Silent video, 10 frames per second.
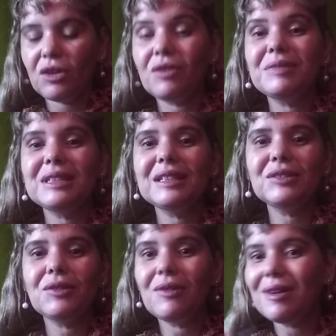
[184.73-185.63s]

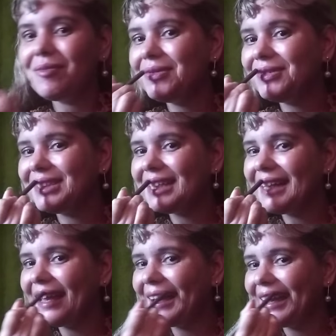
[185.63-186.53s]
combinando com a blusa,
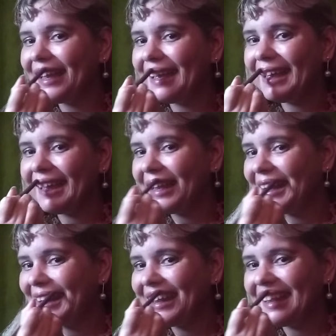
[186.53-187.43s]
né?
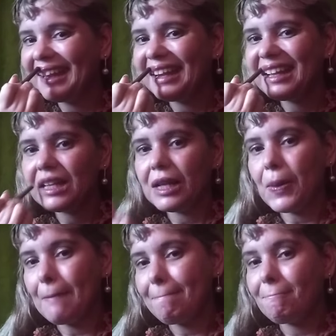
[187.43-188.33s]

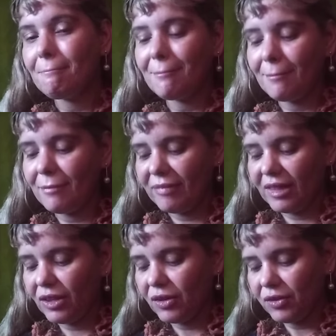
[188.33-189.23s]
Então,
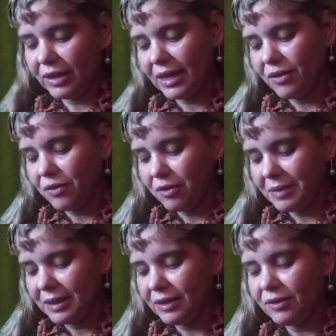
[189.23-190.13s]
coloquei um
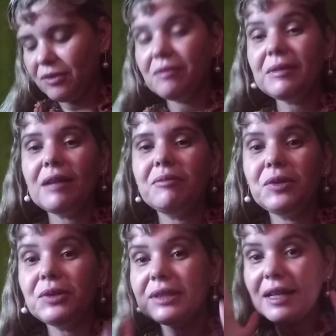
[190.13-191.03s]
combinando com minha
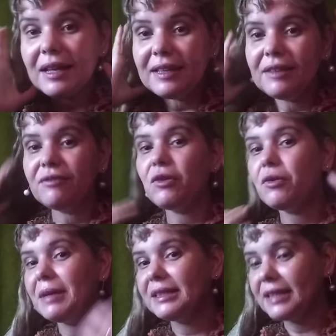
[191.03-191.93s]
blusa e vou
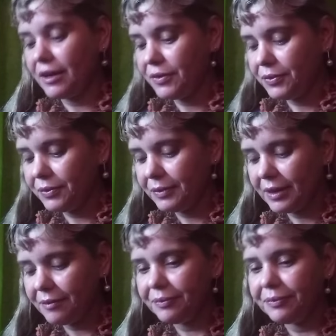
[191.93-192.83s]
passar um, né?